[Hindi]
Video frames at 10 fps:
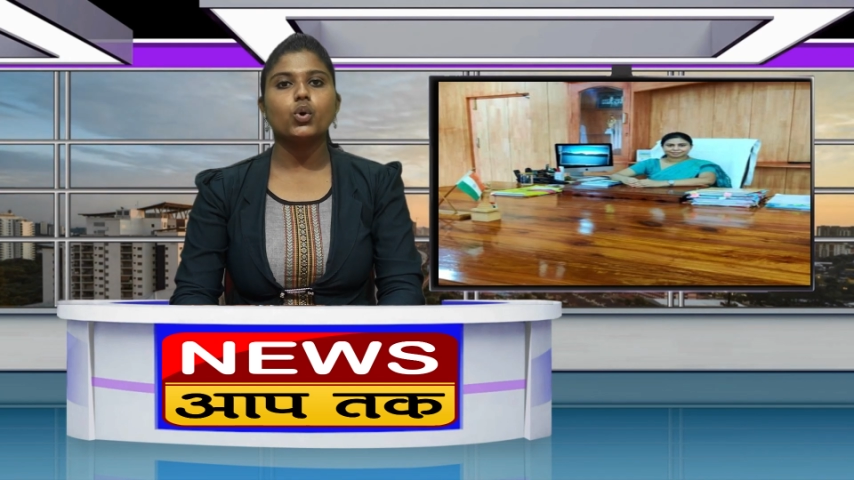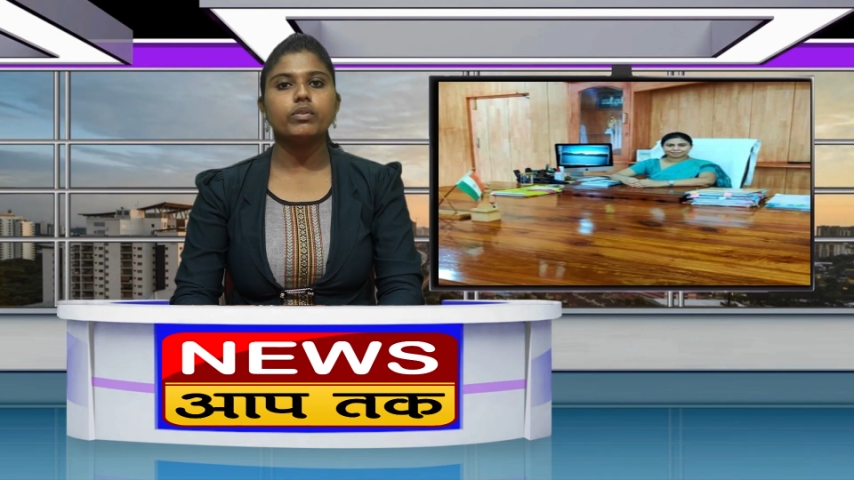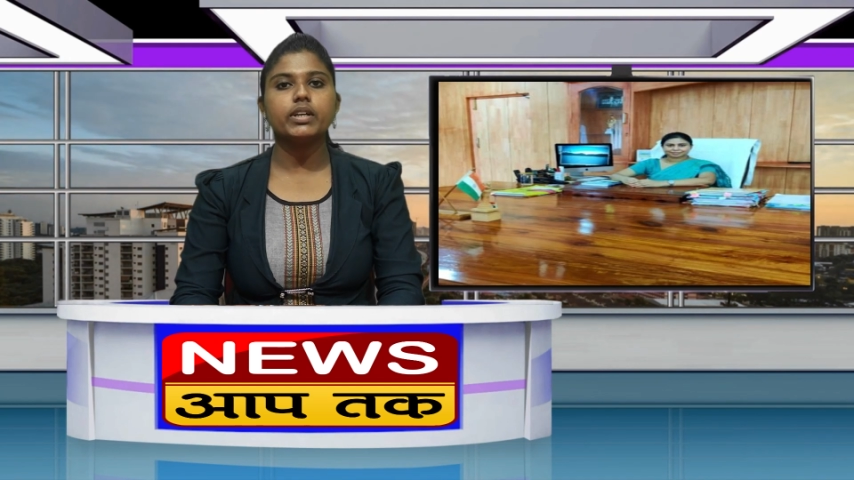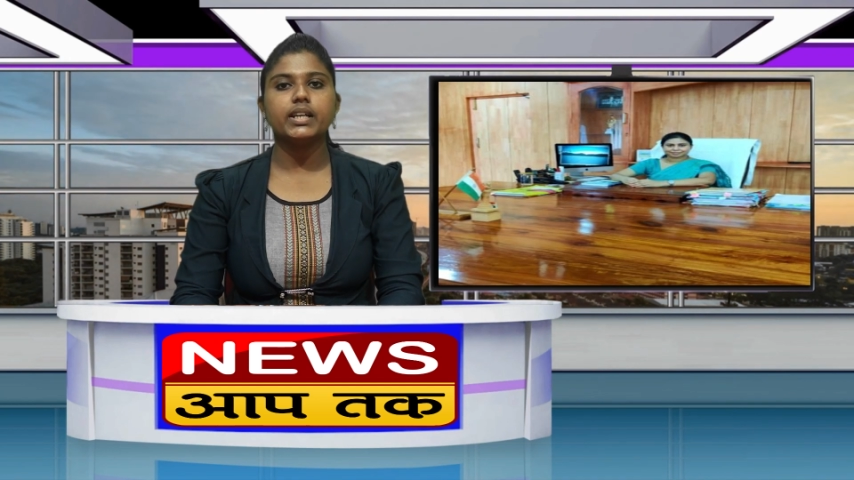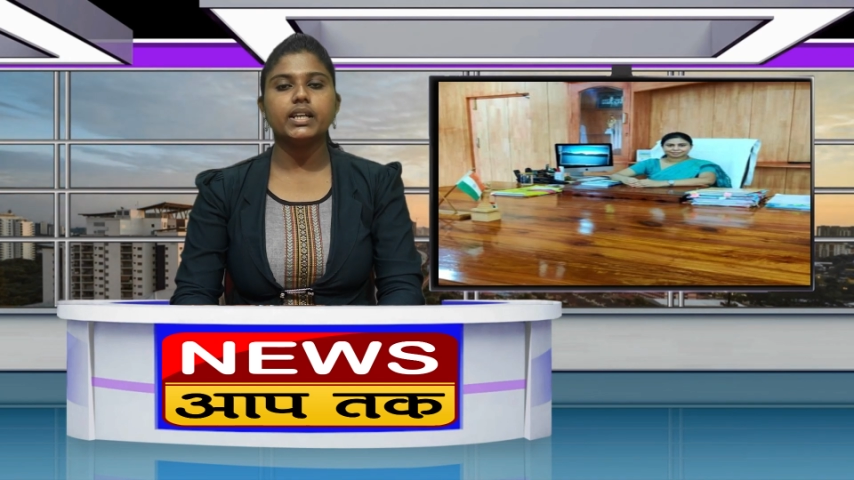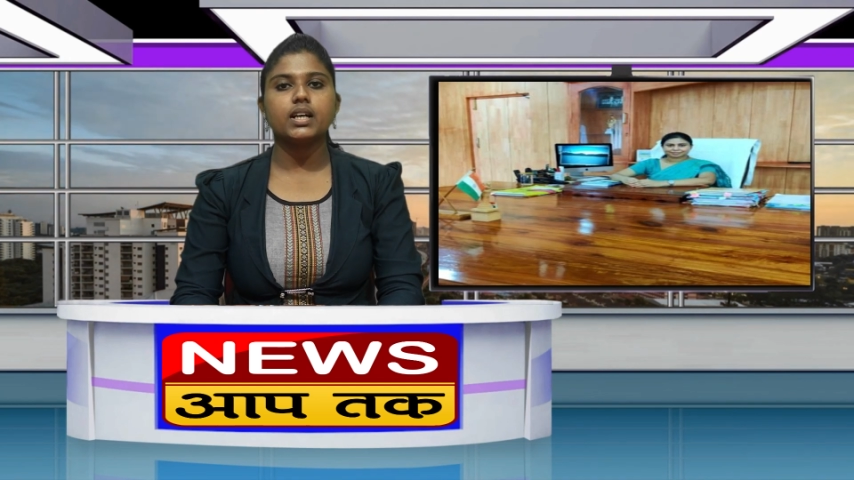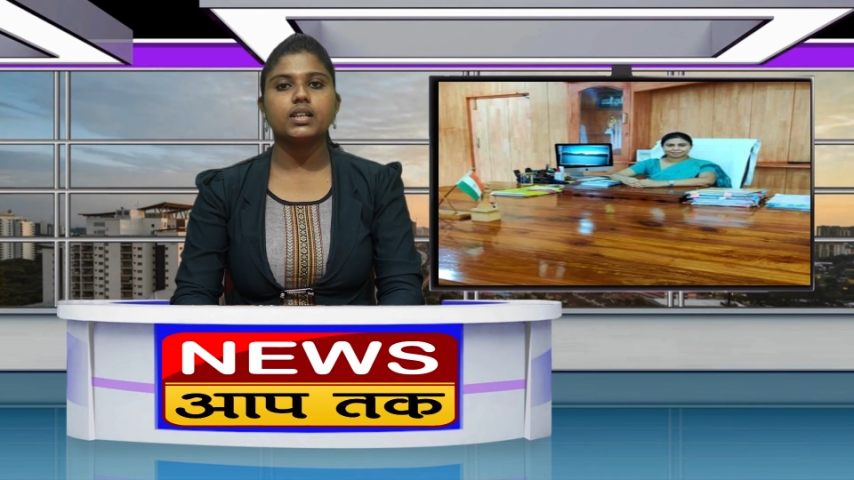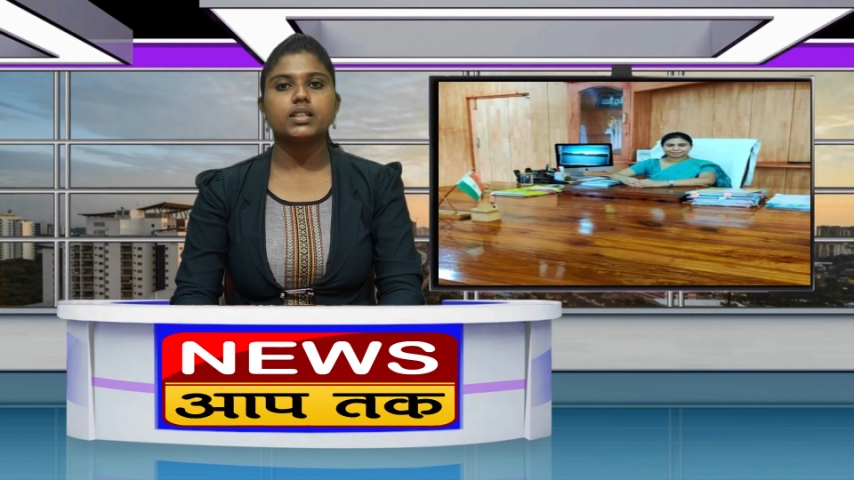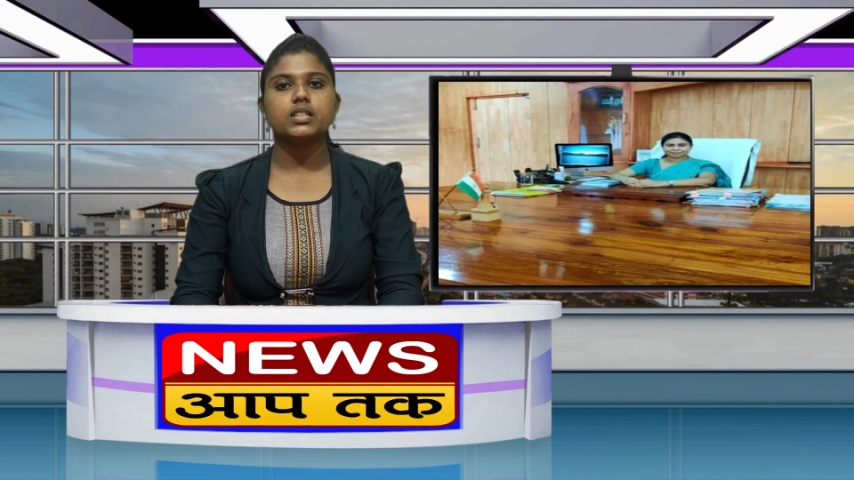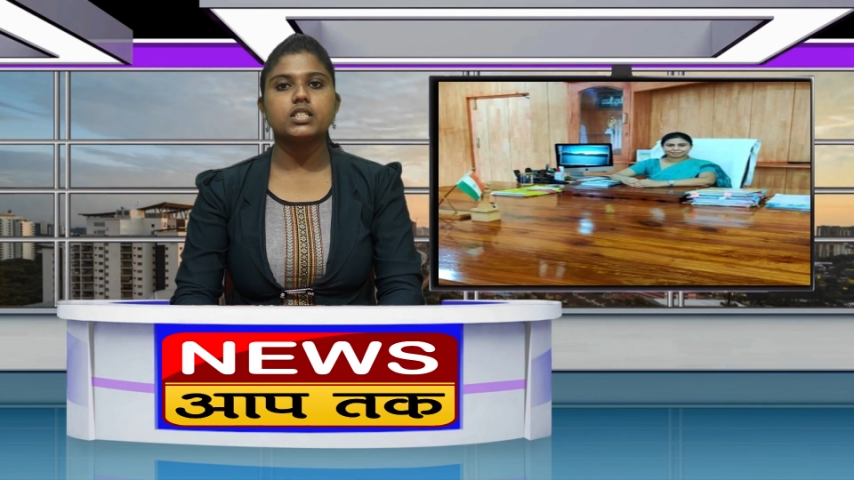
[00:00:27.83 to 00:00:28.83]
कोविड
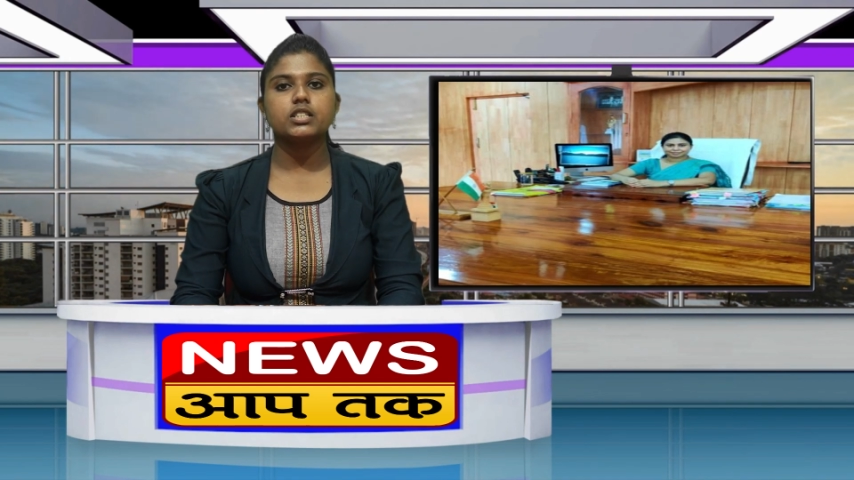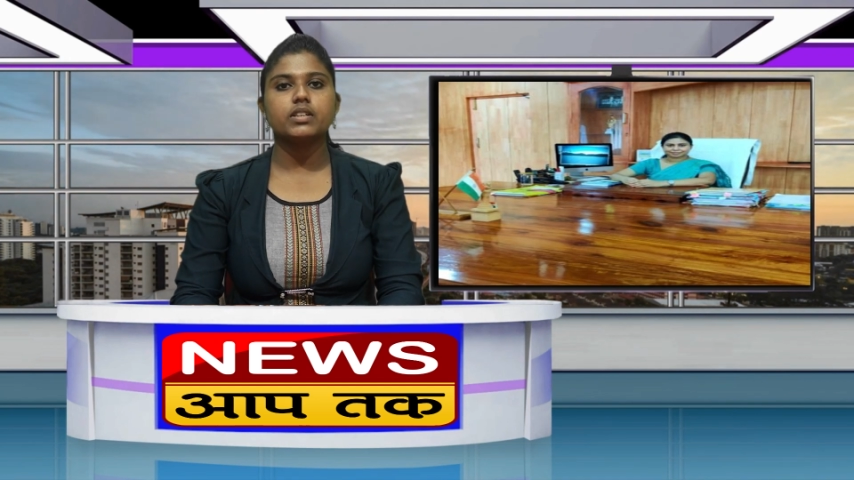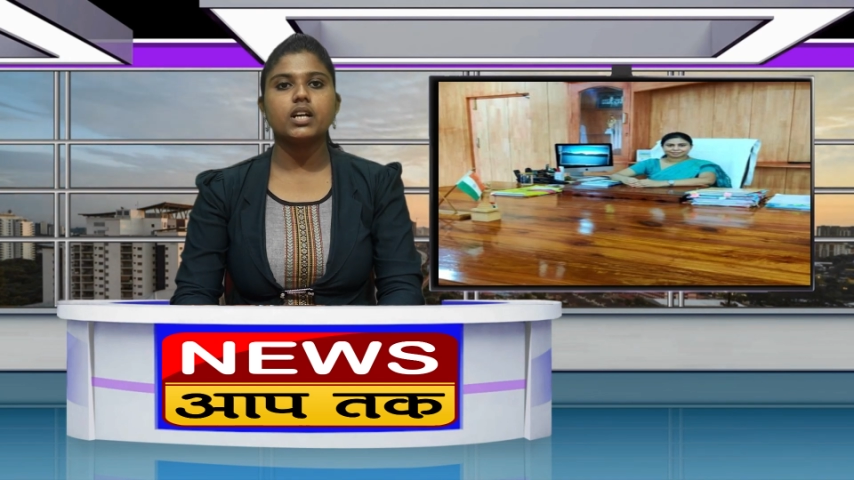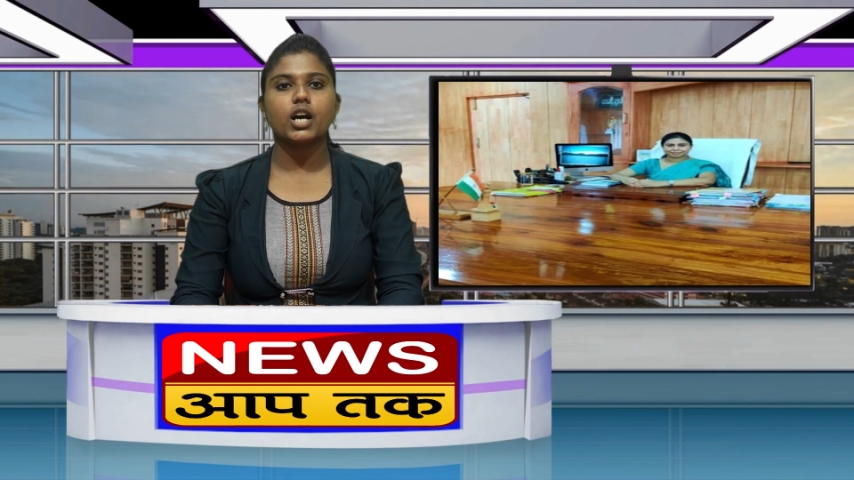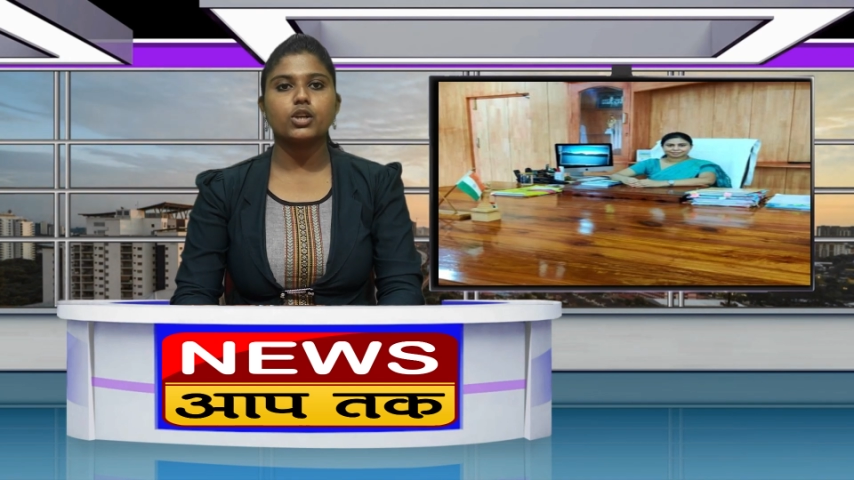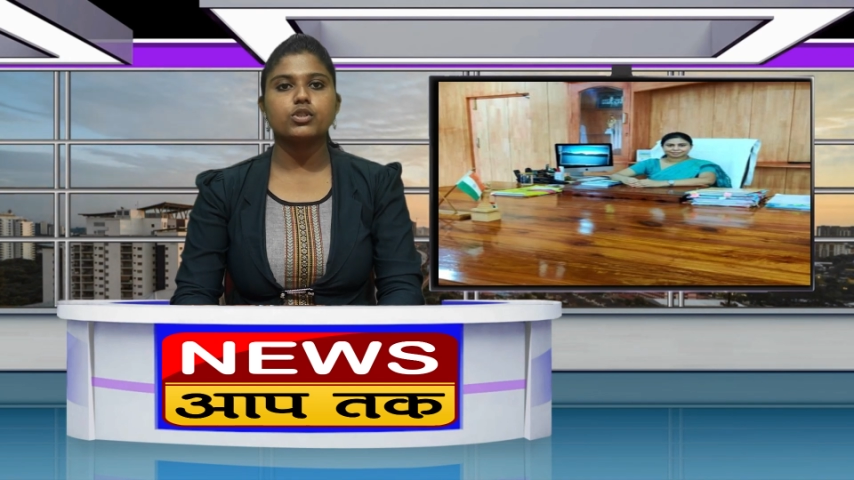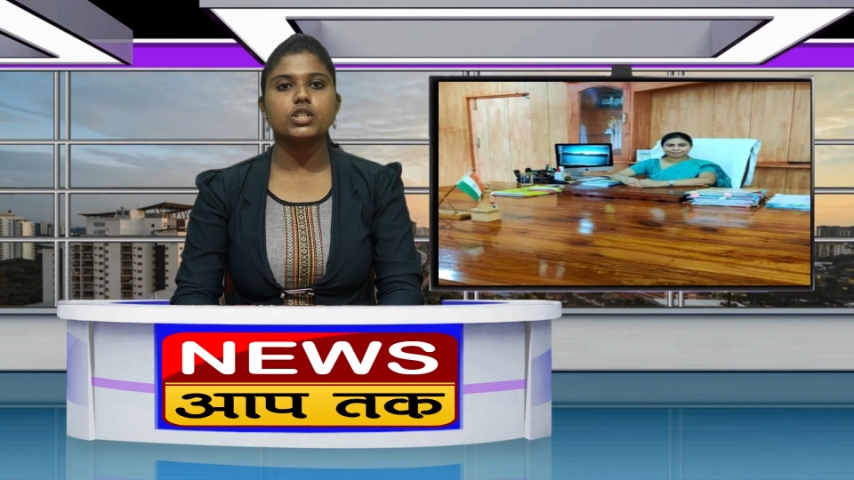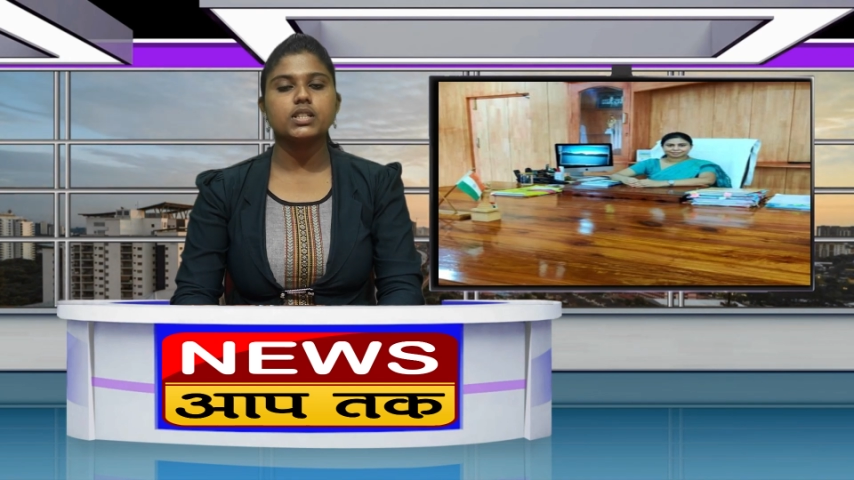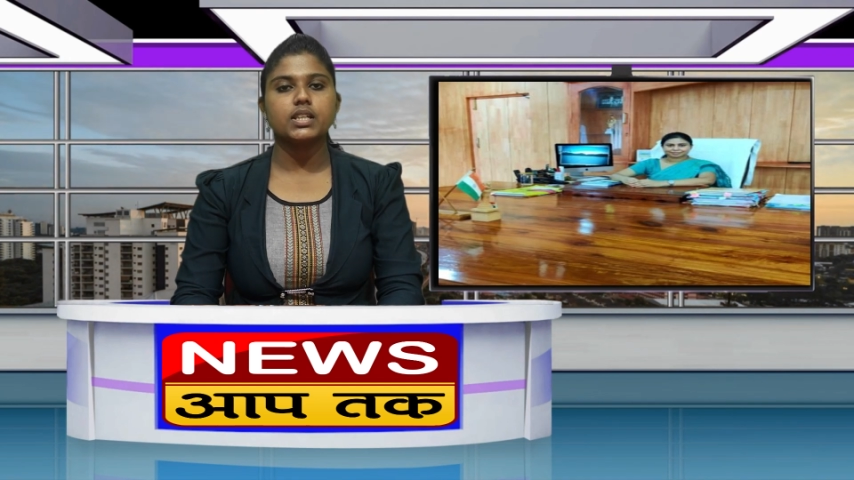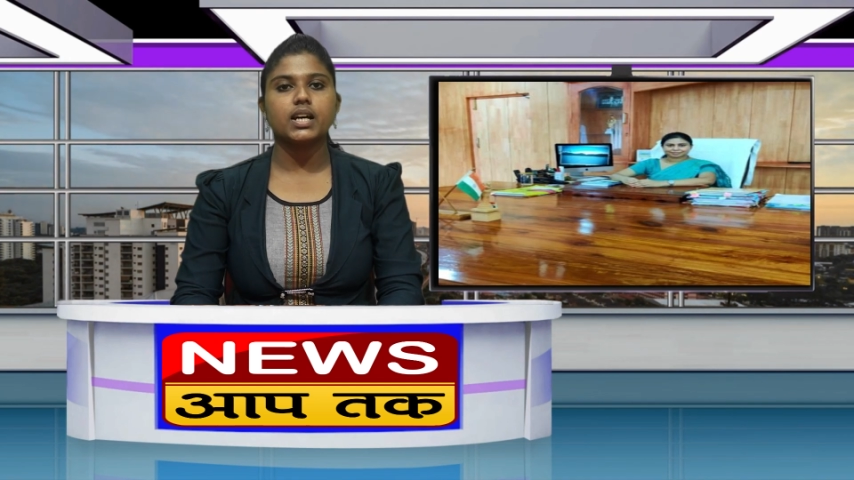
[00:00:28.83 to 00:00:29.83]
टीकाकरण शिविर
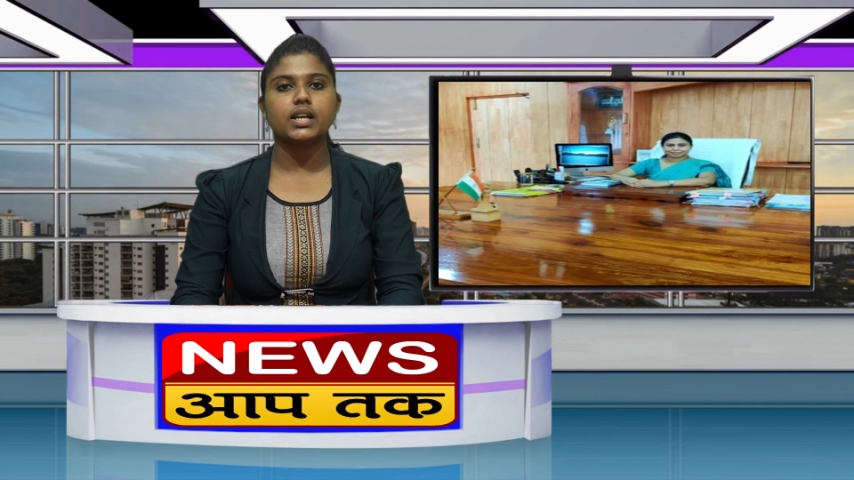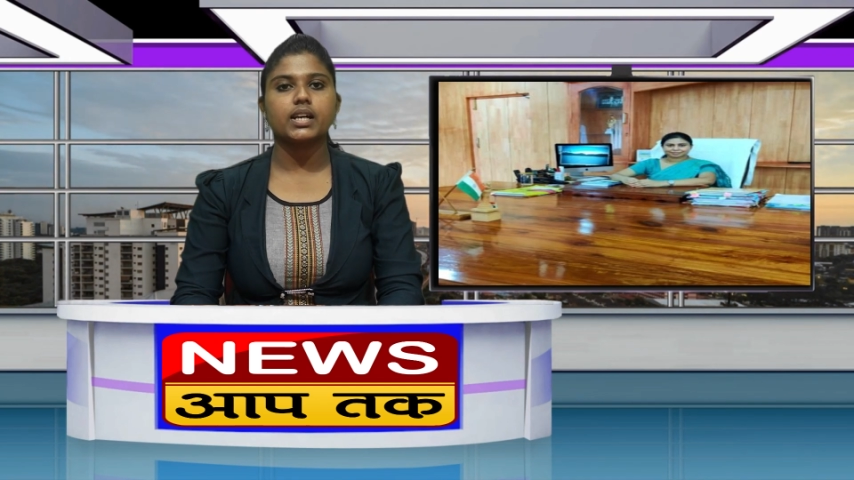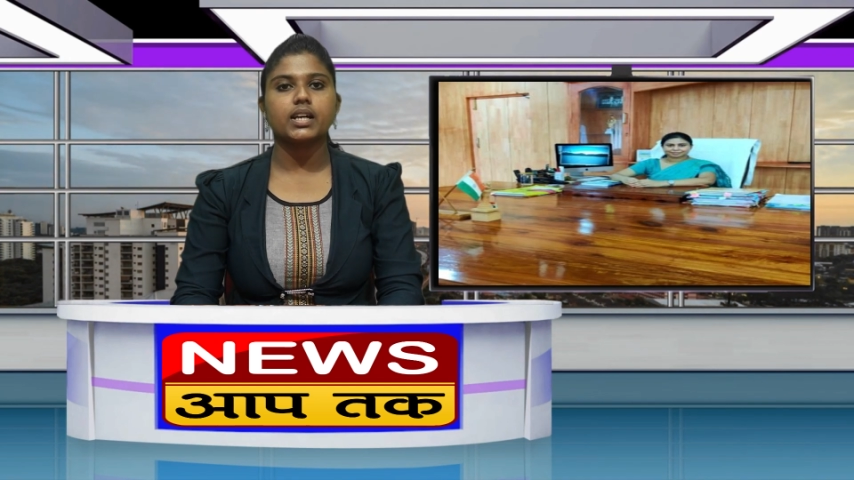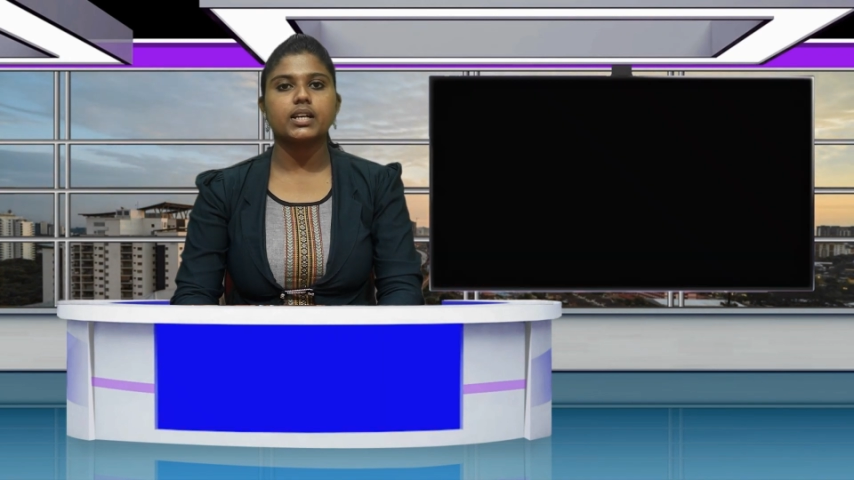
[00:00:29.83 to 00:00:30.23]
आयोजित किया गया